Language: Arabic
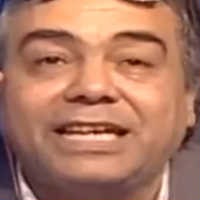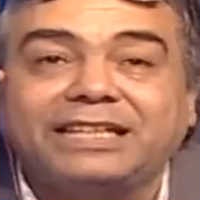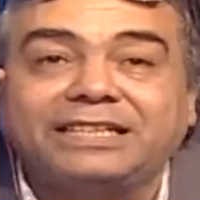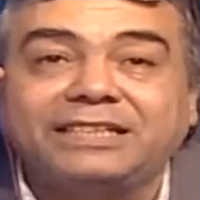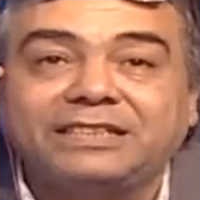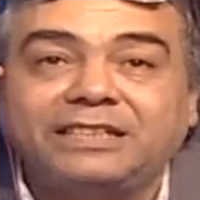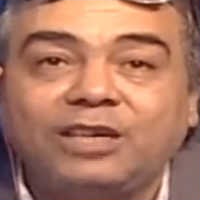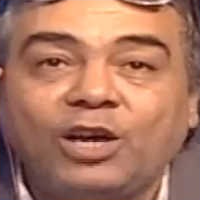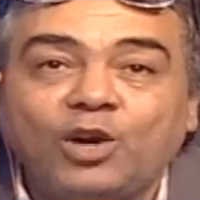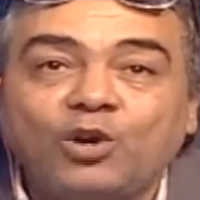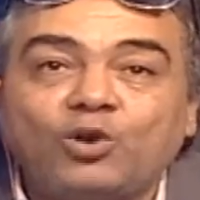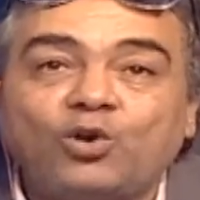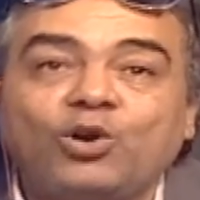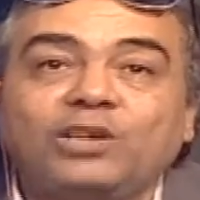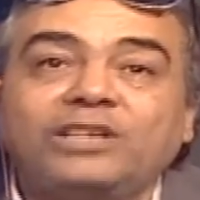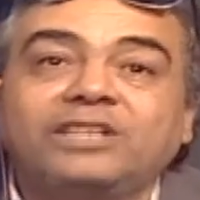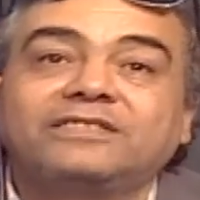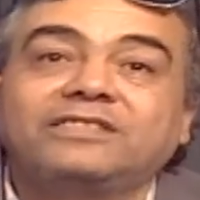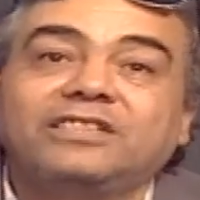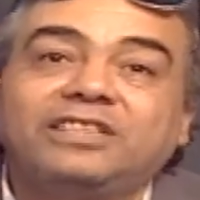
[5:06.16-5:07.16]
إن
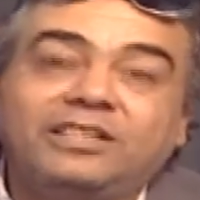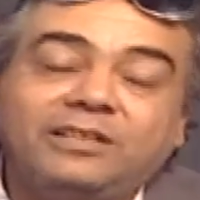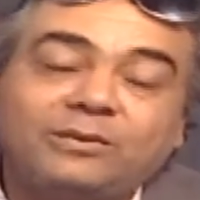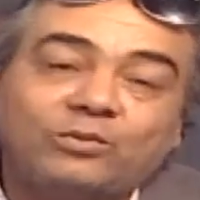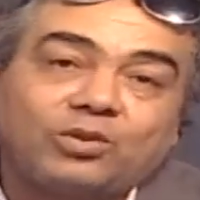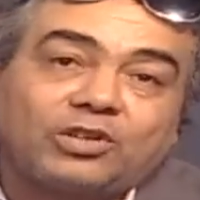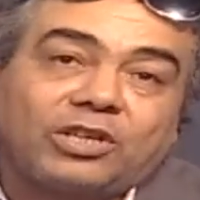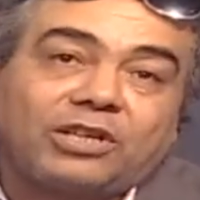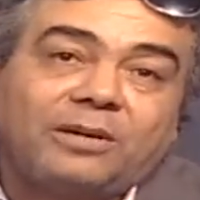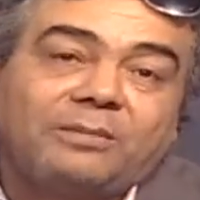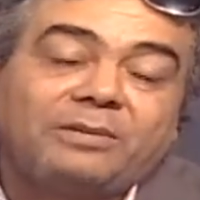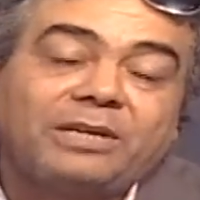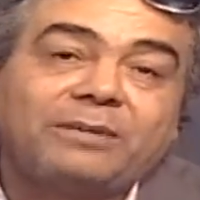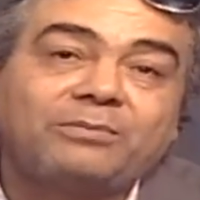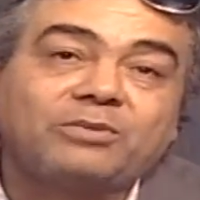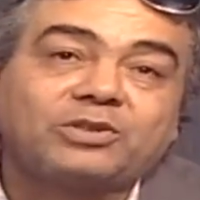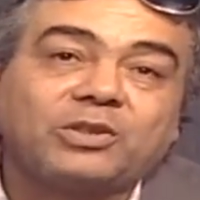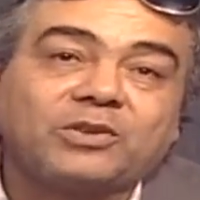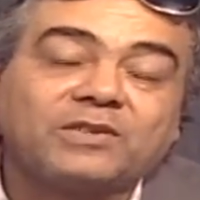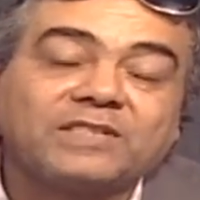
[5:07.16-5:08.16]
كل ضلعين متقابلين
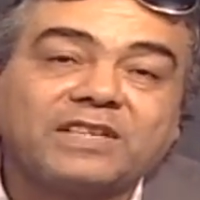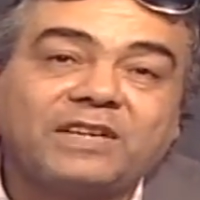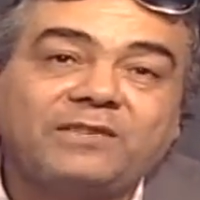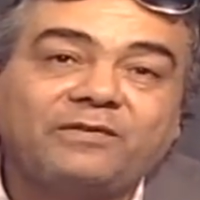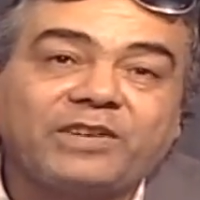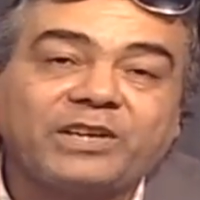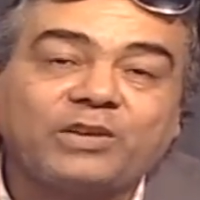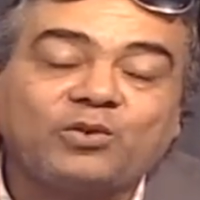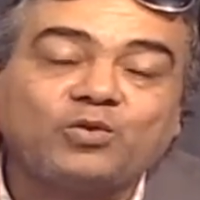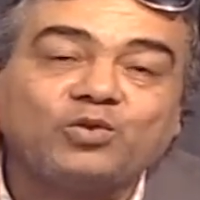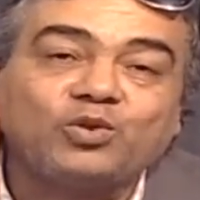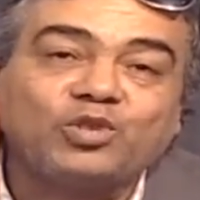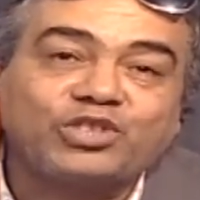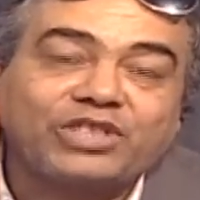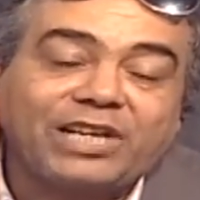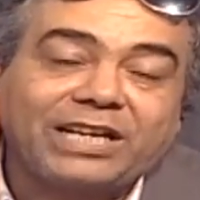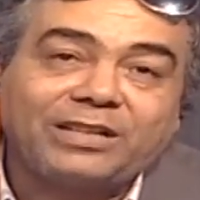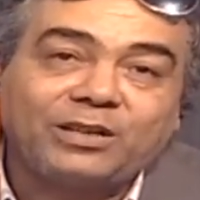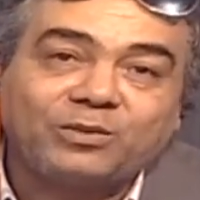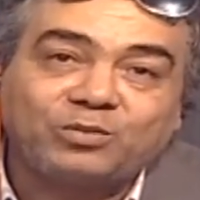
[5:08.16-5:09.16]
متوازيين فيكون
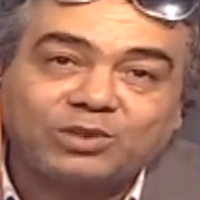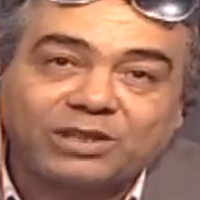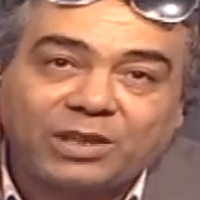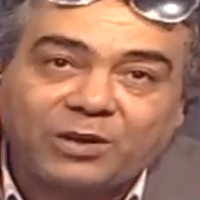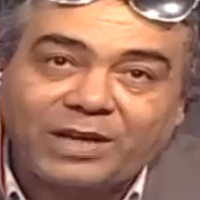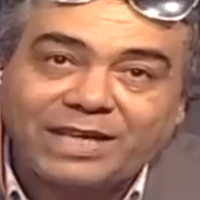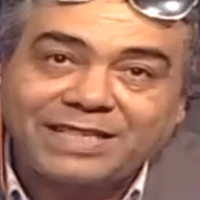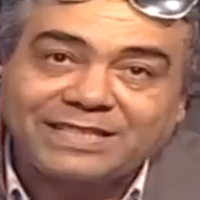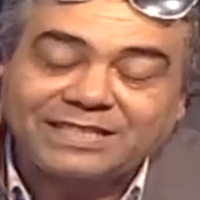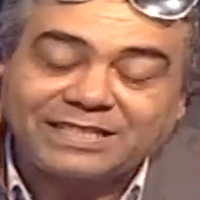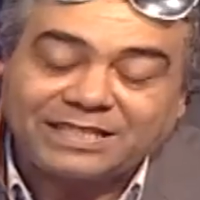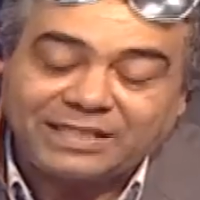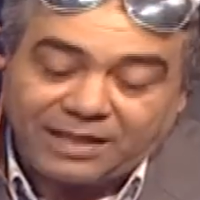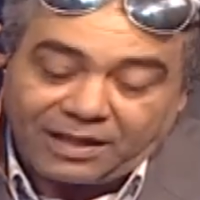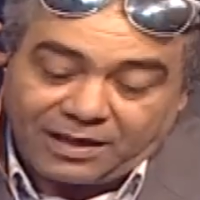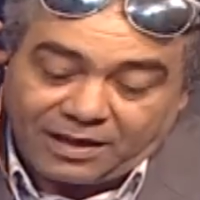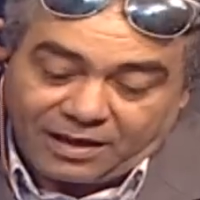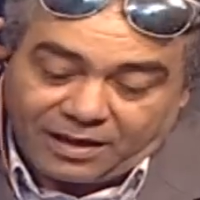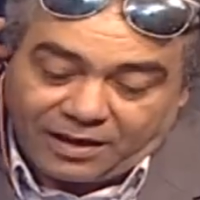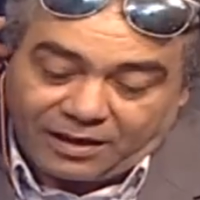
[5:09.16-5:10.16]
الشكل متوازي
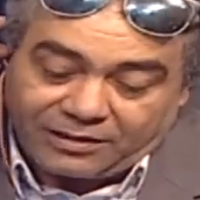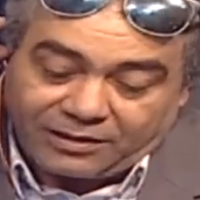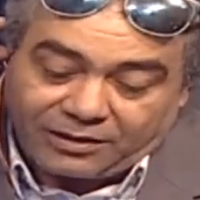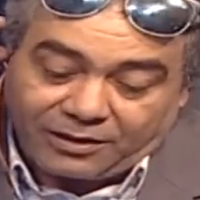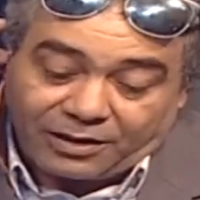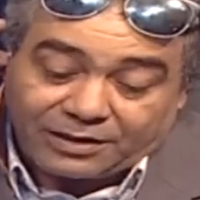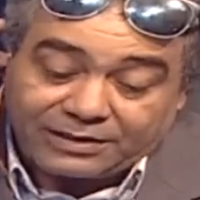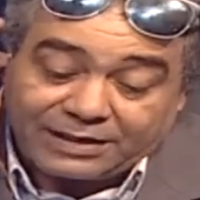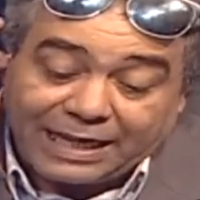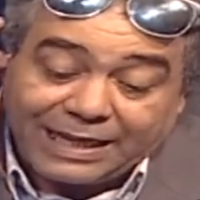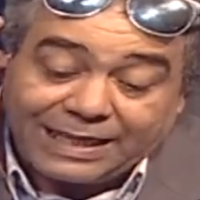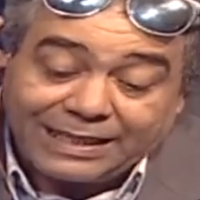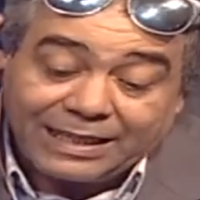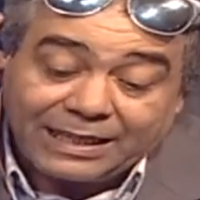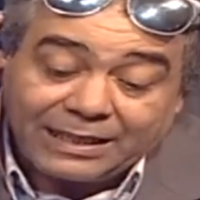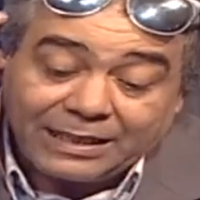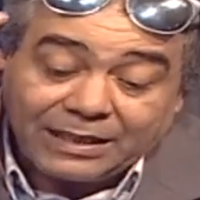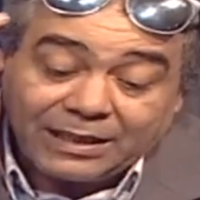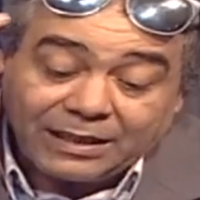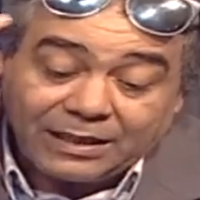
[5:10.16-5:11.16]
أضلاع
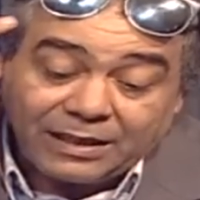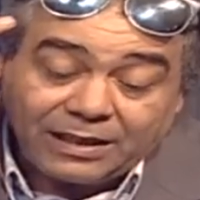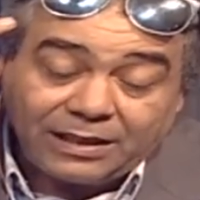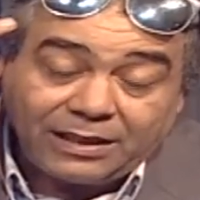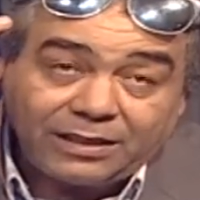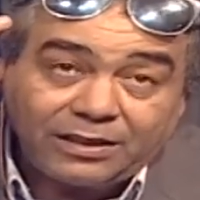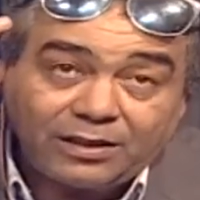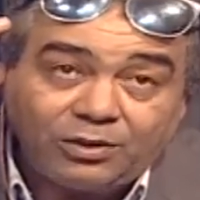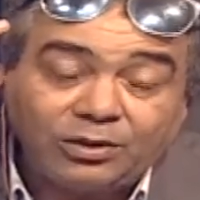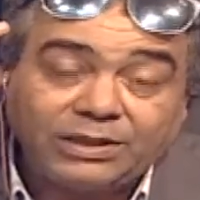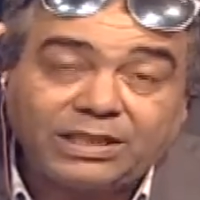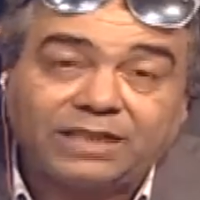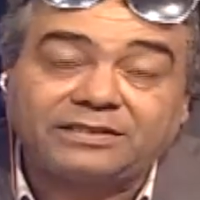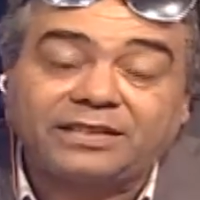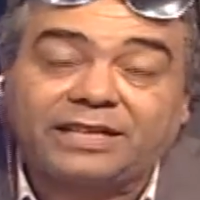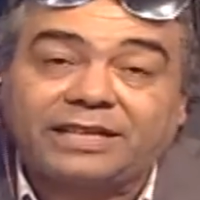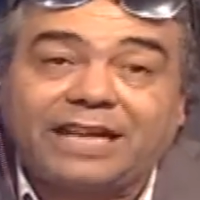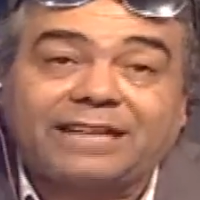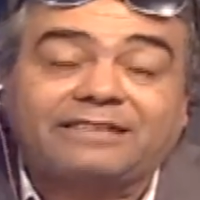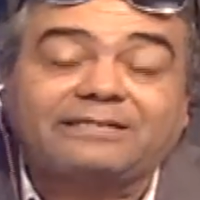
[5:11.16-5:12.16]
تعالى قلنا
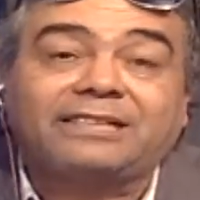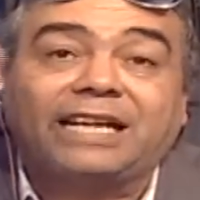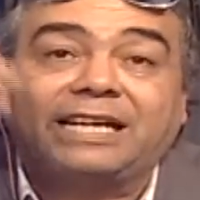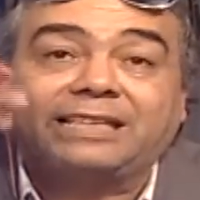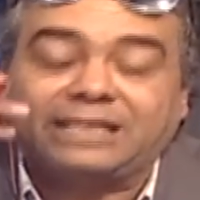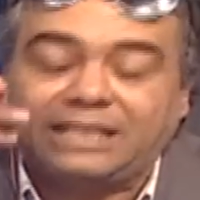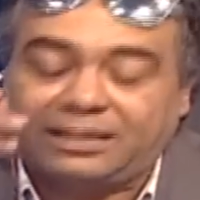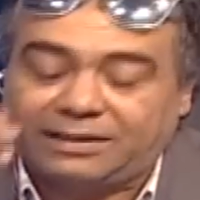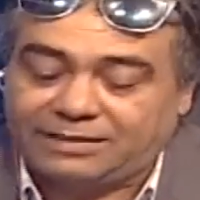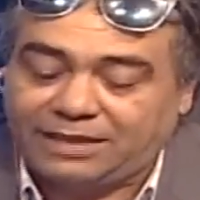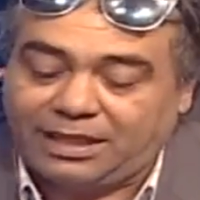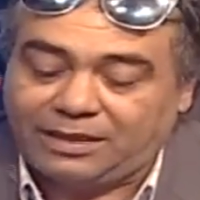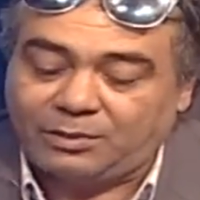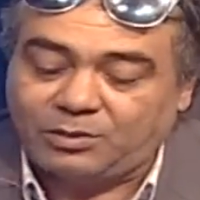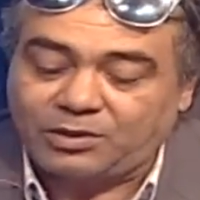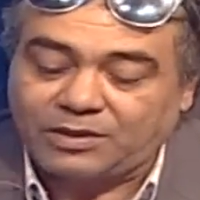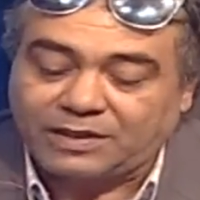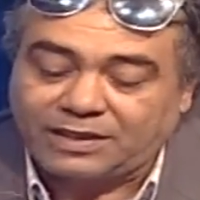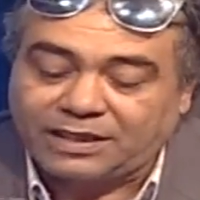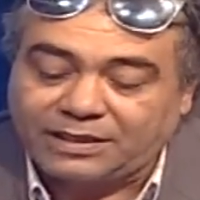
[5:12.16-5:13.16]
الطريقة الثانية تعالى
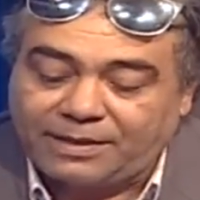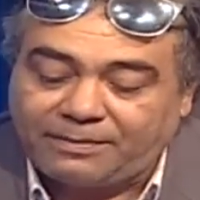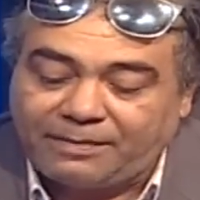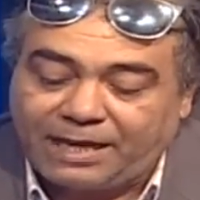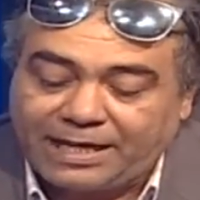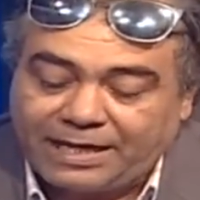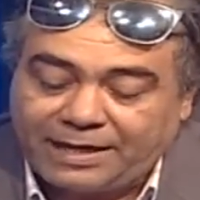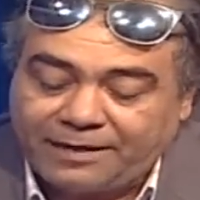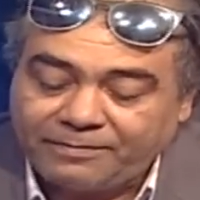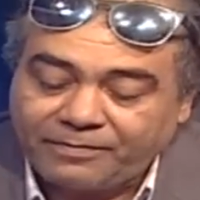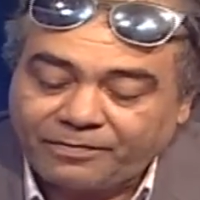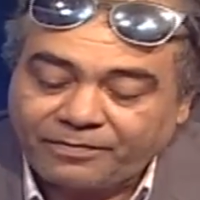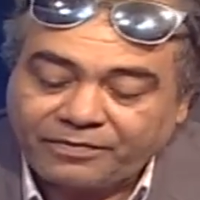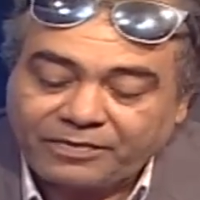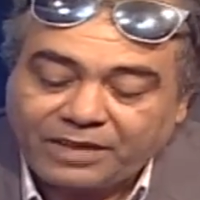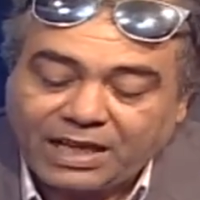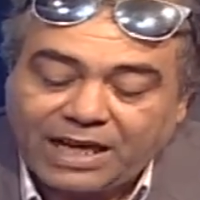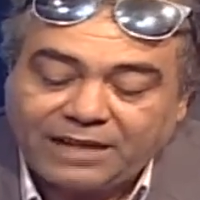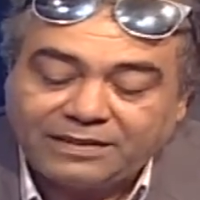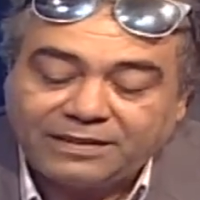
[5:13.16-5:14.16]
بص كده معايا
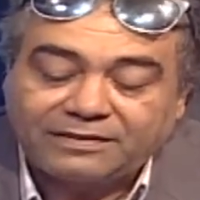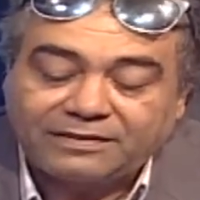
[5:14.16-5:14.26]
ادي